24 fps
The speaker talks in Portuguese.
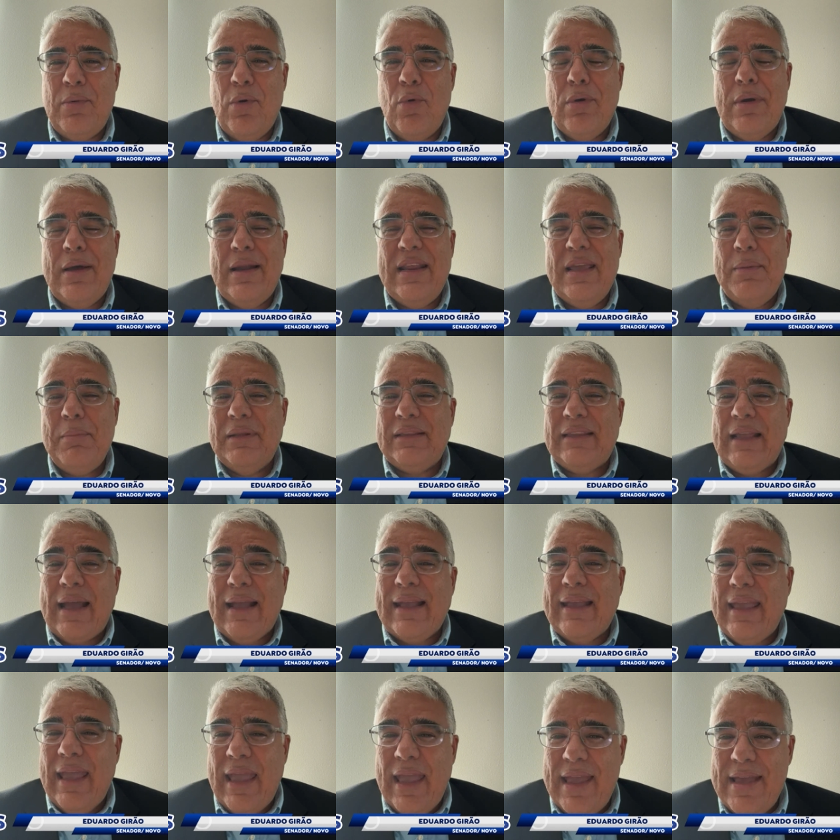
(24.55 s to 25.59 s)
O clima está
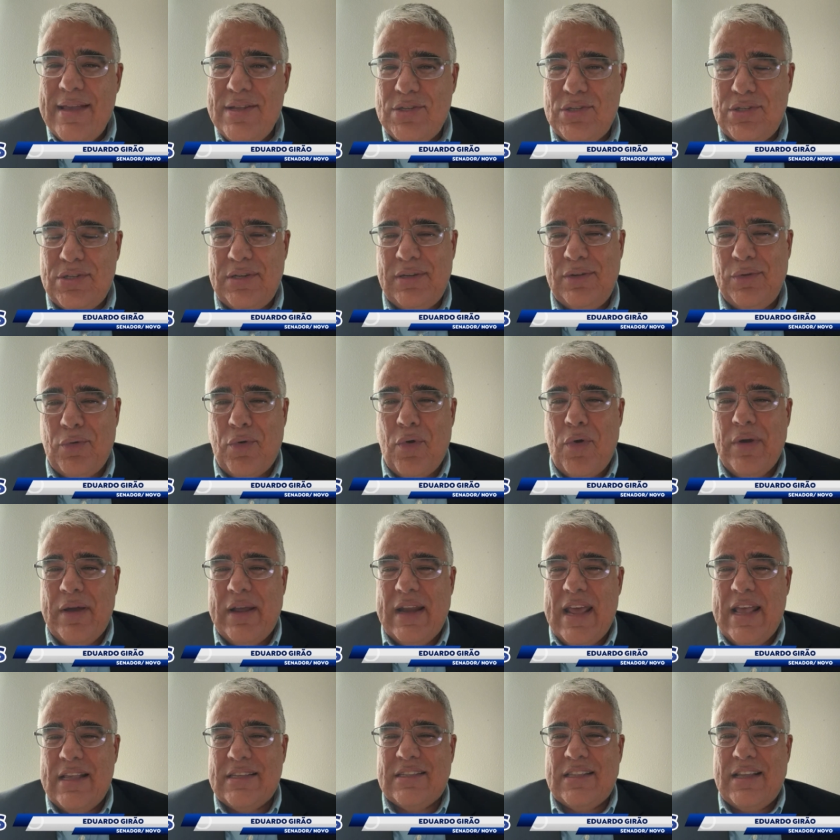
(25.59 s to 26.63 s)
quente no
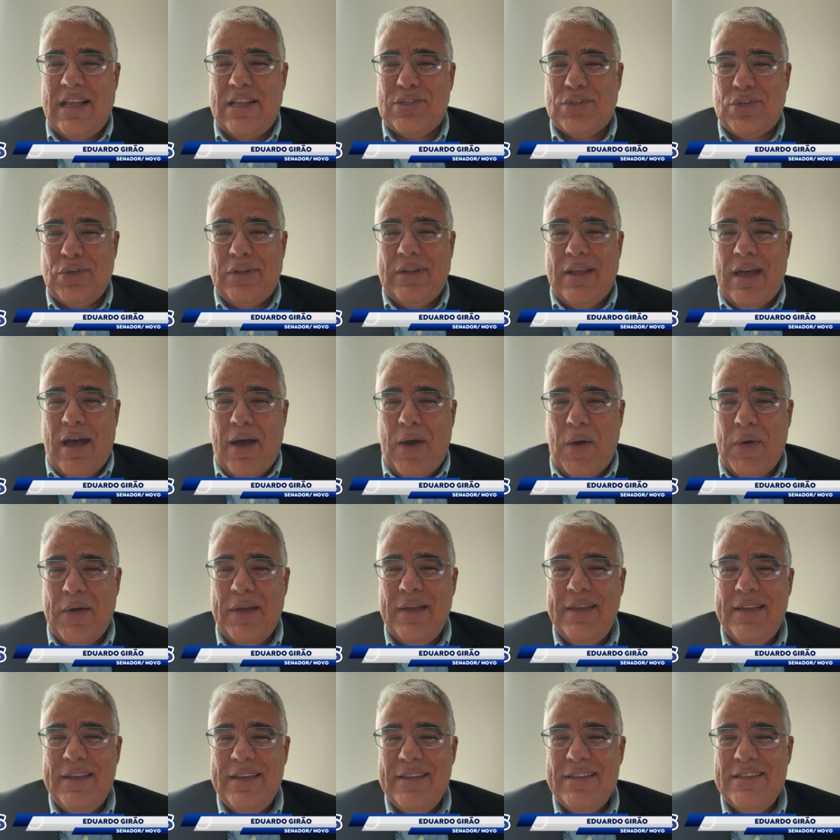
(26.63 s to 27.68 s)
Congresso
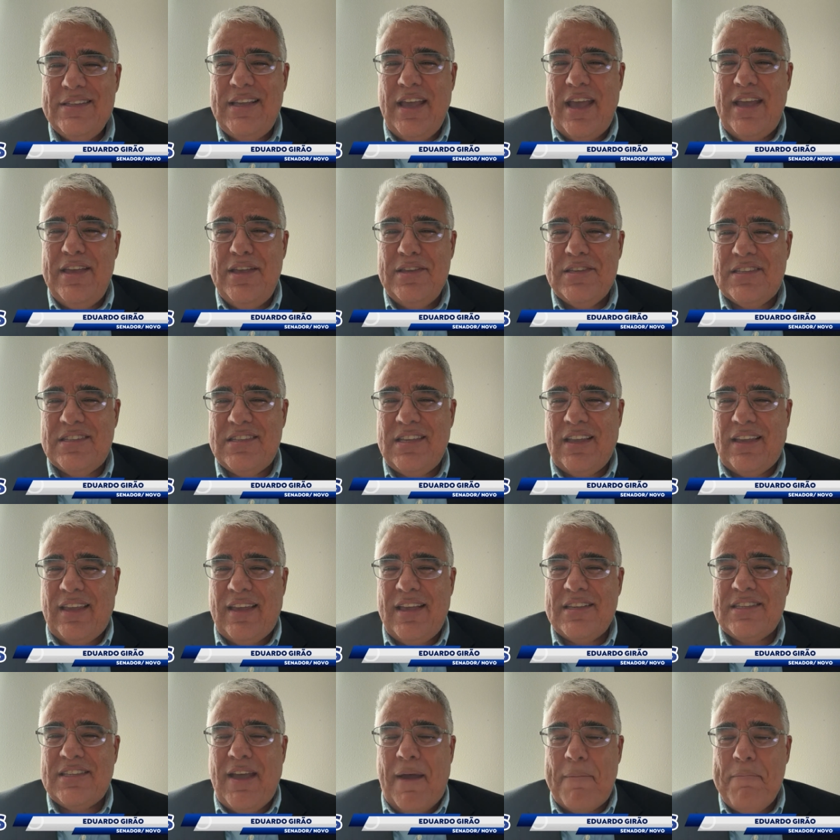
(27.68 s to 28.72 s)
Nacional. Se é isso que você
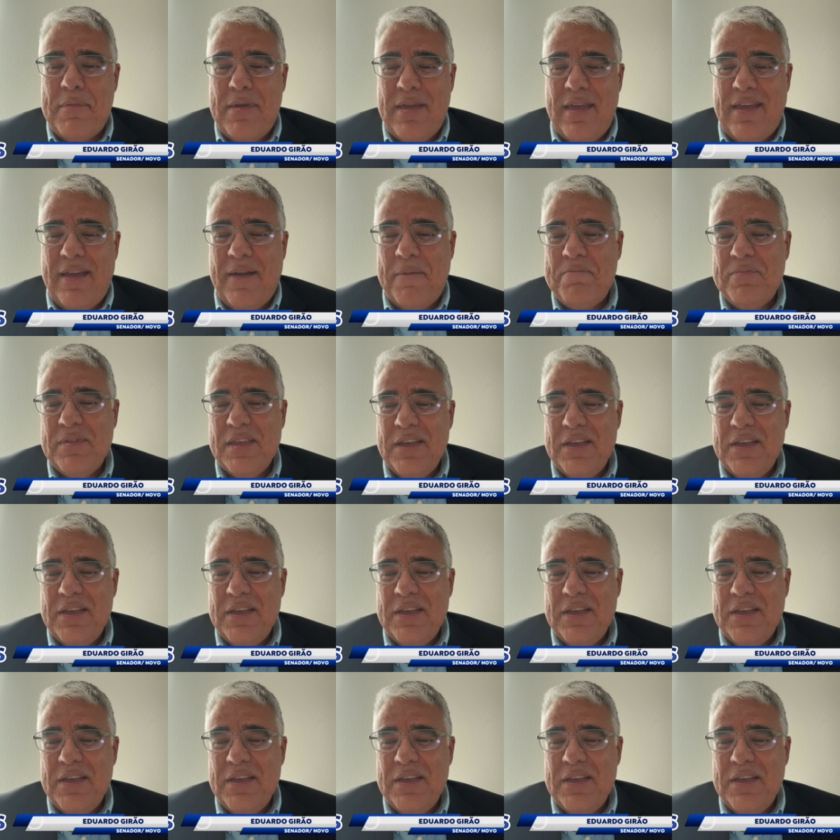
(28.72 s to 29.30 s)
quer saber,